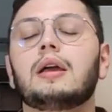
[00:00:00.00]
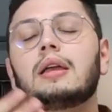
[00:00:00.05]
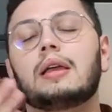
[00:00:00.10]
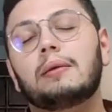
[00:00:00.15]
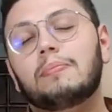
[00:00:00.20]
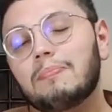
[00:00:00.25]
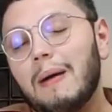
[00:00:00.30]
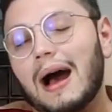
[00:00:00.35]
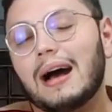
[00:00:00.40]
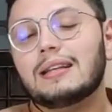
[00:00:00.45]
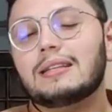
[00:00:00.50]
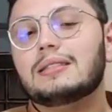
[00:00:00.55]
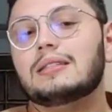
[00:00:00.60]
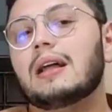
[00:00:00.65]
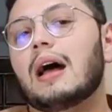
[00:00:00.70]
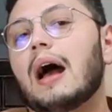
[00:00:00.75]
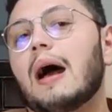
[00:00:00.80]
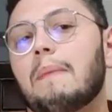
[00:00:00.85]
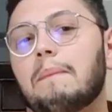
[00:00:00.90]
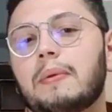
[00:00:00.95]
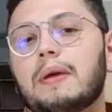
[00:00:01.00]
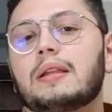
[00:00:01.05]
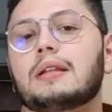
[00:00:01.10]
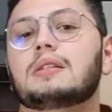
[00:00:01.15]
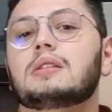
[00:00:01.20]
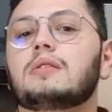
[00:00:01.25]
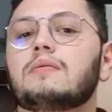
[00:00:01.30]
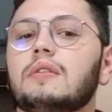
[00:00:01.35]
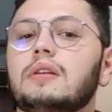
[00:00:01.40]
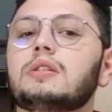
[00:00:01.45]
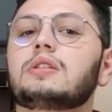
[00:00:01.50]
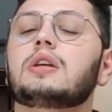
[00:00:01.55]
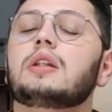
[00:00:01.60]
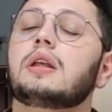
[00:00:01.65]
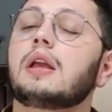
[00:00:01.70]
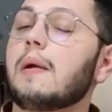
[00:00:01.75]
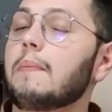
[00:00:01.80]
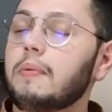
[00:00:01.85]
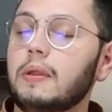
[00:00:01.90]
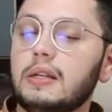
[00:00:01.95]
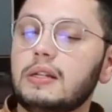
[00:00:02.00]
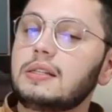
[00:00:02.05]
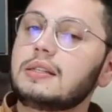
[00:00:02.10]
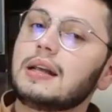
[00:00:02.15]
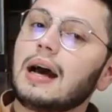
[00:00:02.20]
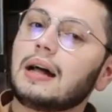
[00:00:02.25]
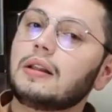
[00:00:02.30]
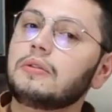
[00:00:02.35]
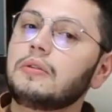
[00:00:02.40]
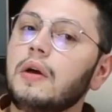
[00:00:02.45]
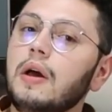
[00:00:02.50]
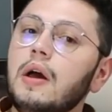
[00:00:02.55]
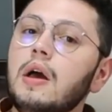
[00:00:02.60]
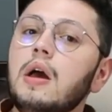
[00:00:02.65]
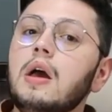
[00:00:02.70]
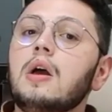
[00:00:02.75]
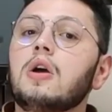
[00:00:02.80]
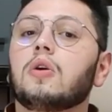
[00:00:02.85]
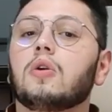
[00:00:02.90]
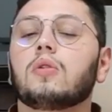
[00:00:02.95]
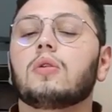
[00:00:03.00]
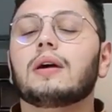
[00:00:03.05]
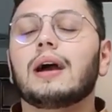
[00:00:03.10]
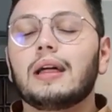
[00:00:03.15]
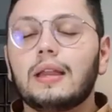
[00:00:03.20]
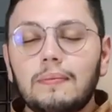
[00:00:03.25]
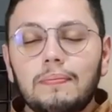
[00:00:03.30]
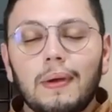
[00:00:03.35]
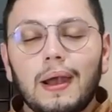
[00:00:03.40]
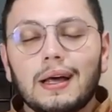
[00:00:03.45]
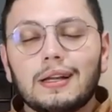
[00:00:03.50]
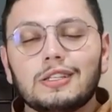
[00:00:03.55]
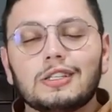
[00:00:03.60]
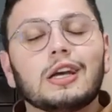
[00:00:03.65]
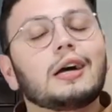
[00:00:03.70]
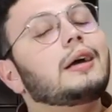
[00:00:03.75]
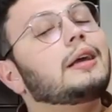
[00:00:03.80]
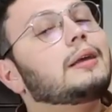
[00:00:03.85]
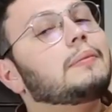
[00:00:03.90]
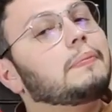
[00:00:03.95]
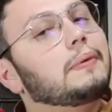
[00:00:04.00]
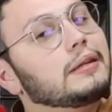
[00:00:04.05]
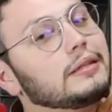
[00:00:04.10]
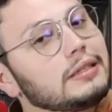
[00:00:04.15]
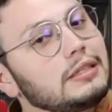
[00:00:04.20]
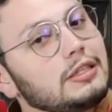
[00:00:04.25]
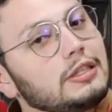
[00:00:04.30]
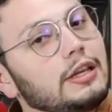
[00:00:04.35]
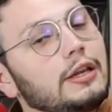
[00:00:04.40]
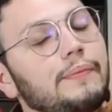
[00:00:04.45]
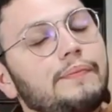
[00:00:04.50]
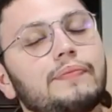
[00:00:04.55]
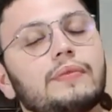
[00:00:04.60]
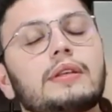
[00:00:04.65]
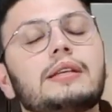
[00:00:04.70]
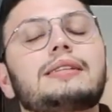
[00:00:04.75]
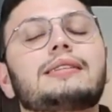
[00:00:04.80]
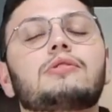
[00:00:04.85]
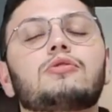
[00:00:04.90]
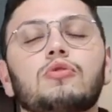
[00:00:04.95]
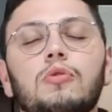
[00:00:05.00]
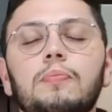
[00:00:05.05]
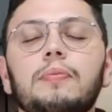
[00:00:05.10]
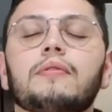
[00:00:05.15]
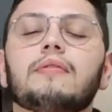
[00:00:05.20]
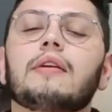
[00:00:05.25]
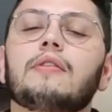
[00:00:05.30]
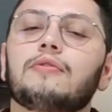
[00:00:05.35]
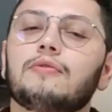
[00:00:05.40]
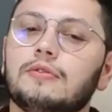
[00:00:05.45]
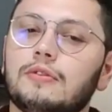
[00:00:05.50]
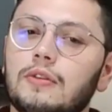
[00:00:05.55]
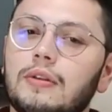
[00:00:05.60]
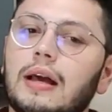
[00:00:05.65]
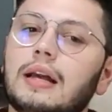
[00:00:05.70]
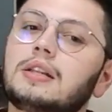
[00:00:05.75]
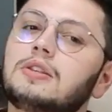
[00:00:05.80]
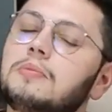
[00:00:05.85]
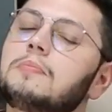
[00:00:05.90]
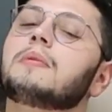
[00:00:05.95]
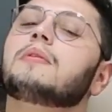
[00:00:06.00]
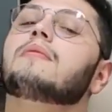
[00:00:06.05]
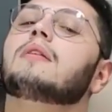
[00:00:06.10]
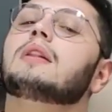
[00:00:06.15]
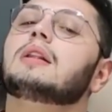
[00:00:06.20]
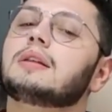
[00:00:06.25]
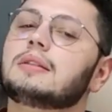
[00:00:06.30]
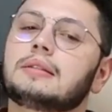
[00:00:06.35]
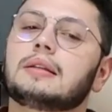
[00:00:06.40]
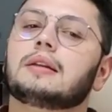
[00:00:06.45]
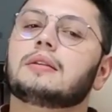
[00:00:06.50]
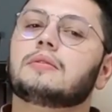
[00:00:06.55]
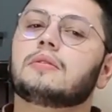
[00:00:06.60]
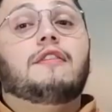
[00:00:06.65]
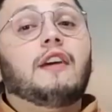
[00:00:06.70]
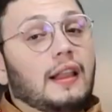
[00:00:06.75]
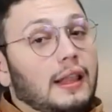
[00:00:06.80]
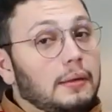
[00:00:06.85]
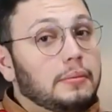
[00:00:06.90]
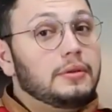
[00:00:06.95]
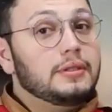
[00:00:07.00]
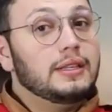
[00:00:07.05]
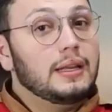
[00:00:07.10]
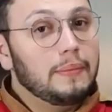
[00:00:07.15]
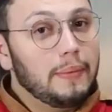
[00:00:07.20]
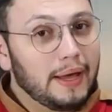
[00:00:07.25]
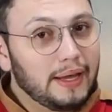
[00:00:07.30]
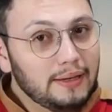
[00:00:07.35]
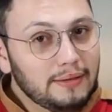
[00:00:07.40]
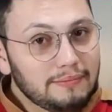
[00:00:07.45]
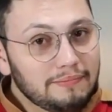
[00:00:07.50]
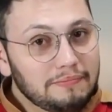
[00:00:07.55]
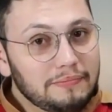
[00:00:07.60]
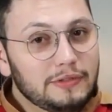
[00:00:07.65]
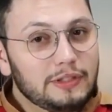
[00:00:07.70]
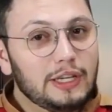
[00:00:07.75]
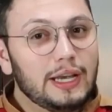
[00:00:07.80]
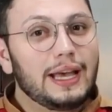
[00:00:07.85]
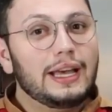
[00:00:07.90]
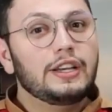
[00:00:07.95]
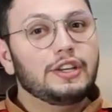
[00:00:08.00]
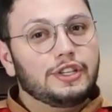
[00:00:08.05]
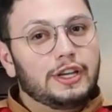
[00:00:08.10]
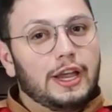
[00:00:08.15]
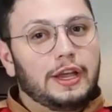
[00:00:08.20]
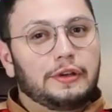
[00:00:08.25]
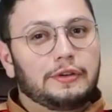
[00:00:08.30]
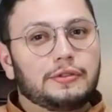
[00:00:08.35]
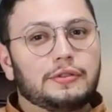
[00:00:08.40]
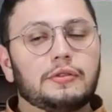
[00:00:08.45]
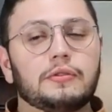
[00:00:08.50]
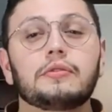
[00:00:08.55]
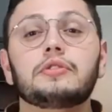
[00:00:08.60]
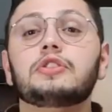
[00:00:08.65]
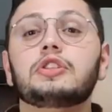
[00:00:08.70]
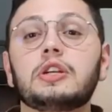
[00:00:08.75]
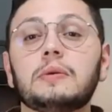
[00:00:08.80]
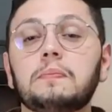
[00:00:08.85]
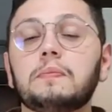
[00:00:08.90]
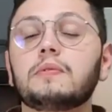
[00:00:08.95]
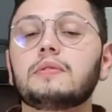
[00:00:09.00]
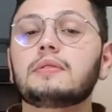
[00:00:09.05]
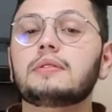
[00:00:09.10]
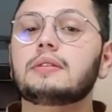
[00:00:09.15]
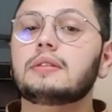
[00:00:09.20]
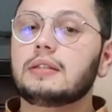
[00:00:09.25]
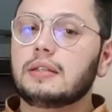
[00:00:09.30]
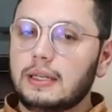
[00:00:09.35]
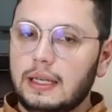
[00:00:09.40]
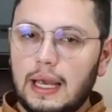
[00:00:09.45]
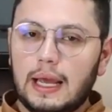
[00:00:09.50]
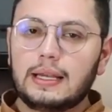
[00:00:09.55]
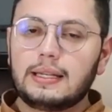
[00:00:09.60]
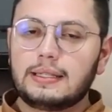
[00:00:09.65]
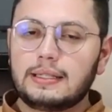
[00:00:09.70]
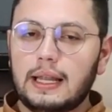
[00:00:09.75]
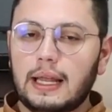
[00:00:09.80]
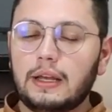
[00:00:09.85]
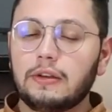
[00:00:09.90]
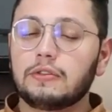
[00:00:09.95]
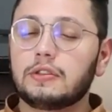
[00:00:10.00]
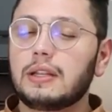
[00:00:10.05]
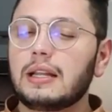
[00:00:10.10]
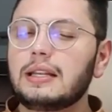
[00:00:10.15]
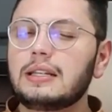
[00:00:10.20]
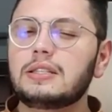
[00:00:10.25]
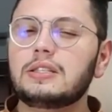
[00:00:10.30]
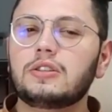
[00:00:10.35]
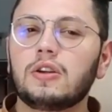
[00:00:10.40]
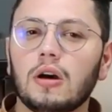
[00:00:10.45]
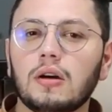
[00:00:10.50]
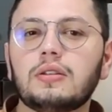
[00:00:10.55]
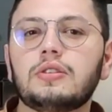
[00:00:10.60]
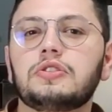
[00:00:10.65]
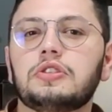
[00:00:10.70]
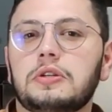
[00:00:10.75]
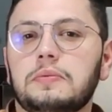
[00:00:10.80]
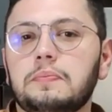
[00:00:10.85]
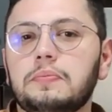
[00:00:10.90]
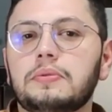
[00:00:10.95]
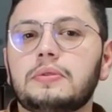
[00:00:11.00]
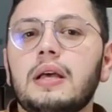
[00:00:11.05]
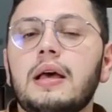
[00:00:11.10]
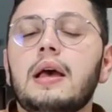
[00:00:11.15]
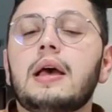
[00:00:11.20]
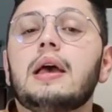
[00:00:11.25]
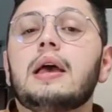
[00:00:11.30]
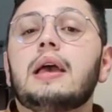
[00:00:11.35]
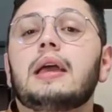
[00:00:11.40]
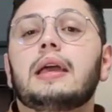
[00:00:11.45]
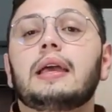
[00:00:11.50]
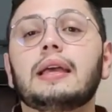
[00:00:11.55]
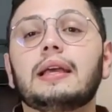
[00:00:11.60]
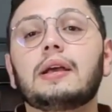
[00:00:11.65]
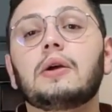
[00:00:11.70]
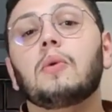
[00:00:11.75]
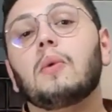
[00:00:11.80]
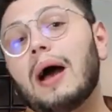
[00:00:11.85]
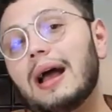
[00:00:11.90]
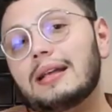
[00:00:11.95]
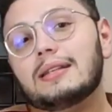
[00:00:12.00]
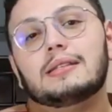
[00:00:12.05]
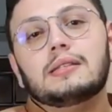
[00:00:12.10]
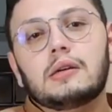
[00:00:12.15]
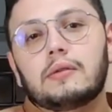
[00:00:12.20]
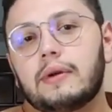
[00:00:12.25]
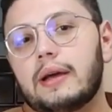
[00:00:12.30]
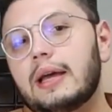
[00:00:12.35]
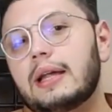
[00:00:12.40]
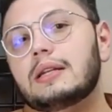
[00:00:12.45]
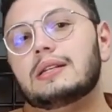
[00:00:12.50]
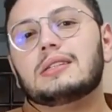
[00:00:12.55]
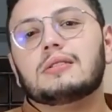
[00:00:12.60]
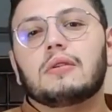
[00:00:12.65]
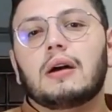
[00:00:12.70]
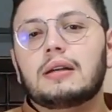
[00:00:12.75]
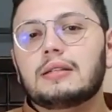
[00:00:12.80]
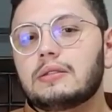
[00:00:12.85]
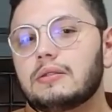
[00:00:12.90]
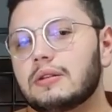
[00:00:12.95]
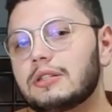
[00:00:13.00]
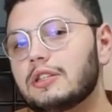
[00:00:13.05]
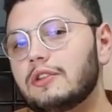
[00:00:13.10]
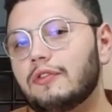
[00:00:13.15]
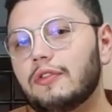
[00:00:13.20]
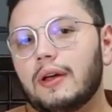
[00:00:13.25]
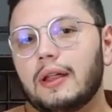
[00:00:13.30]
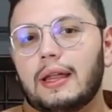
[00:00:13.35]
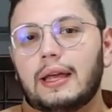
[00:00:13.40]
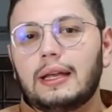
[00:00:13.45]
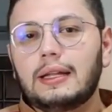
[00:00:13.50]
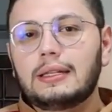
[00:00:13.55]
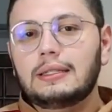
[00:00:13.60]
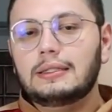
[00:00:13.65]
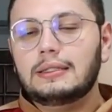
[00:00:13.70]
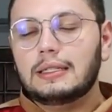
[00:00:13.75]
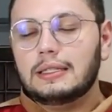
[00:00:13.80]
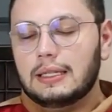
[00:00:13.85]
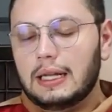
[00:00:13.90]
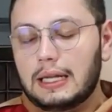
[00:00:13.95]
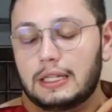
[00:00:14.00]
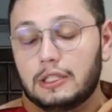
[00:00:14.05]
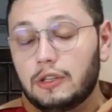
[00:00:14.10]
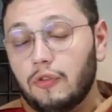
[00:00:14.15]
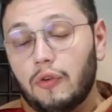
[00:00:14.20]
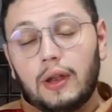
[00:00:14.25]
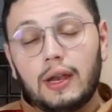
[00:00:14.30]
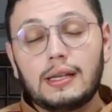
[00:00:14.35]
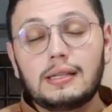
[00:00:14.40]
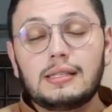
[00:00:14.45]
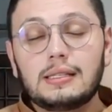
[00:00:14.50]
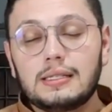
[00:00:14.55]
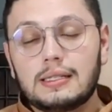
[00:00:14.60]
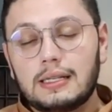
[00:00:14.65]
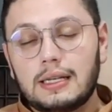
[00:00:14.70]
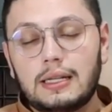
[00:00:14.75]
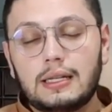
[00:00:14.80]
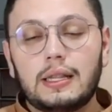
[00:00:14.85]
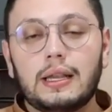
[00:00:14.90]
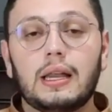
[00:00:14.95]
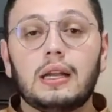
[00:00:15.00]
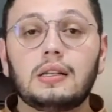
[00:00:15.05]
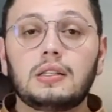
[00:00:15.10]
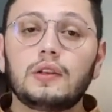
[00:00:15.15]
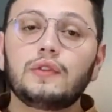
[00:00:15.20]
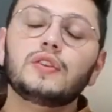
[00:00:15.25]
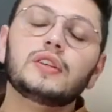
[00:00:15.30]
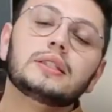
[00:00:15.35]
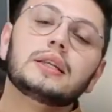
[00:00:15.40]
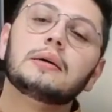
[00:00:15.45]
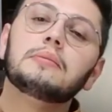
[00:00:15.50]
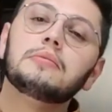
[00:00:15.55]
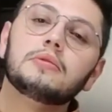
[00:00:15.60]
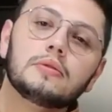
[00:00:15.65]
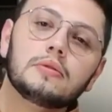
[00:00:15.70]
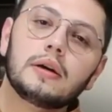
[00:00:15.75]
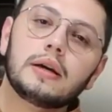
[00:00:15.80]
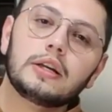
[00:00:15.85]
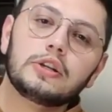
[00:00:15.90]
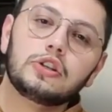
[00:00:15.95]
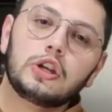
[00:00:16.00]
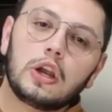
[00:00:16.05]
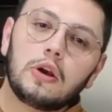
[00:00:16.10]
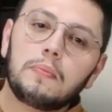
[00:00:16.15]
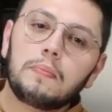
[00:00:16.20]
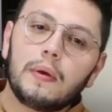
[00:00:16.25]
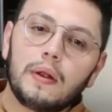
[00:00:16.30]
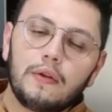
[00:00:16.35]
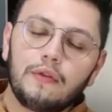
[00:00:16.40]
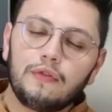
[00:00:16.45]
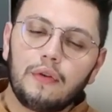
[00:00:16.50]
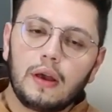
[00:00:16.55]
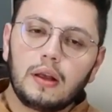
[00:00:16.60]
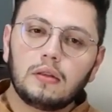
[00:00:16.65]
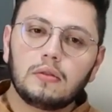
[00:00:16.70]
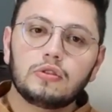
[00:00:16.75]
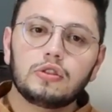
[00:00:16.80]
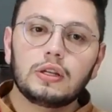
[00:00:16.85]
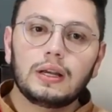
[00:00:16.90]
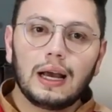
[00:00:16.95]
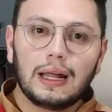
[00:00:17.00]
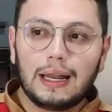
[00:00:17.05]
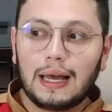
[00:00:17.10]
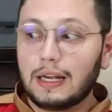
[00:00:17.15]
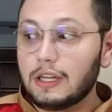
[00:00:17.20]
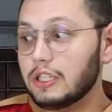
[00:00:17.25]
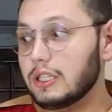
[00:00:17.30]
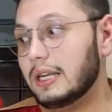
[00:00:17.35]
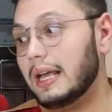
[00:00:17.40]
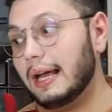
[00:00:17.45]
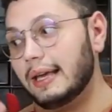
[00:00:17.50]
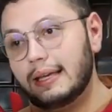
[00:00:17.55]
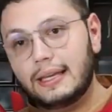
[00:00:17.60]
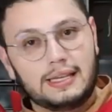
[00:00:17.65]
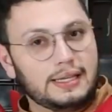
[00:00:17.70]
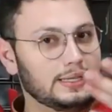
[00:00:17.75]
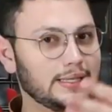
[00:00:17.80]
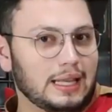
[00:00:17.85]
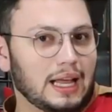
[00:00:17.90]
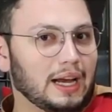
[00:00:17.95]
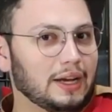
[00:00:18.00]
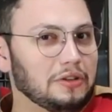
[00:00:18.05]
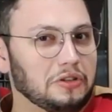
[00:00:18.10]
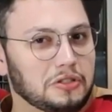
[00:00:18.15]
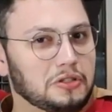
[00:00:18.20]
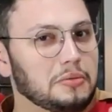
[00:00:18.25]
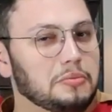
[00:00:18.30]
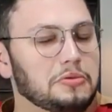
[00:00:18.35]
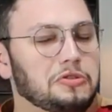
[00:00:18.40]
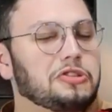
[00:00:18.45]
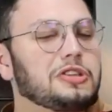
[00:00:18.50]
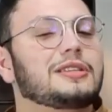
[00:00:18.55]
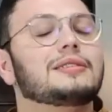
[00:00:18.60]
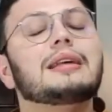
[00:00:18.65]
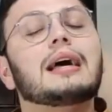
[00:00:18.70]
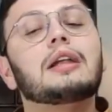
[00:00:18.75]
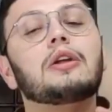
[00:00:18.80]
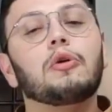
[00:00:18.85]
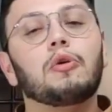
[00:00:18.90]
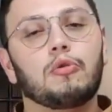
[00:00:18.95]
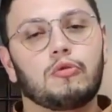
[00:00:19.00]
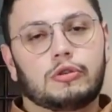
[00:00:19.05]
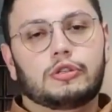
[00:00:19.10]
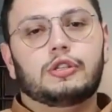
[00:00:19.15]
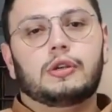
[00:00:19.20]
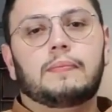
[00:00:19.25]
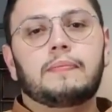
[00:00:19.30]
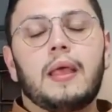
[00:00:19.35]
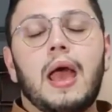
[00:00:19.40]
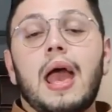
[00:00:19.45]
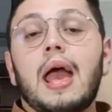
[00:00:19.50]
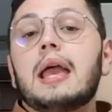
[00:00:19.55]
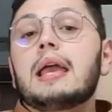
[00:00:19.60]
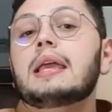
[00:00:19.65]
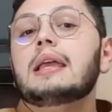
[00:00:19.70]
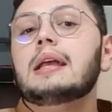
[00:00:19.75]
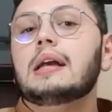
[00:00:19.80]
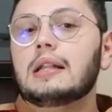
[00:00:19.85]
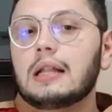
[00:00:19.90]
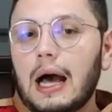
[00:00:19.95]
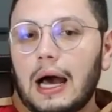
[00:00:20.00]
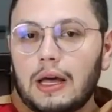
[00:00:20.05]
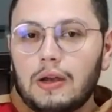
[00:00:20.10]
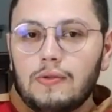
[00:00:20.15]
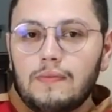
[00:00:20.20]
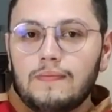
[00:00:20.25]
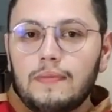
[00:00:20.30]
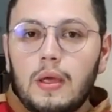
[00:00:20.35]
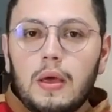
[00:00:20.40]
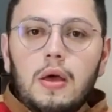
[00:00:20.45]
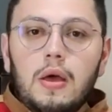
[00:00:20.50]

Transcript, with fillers: e basta apenas investir em aprendizado colocar em prática e persistir, que super vai funcionar e super vai dar certo. Falamos também de recheios, os tipos que eles têm, os deliciosos tipos e quais são eles, quais são as diferenças, as diferenças entre eles e fizemos um recheio perfeito de ganache que aqui está, nós vamos utilizar hoje. E claro,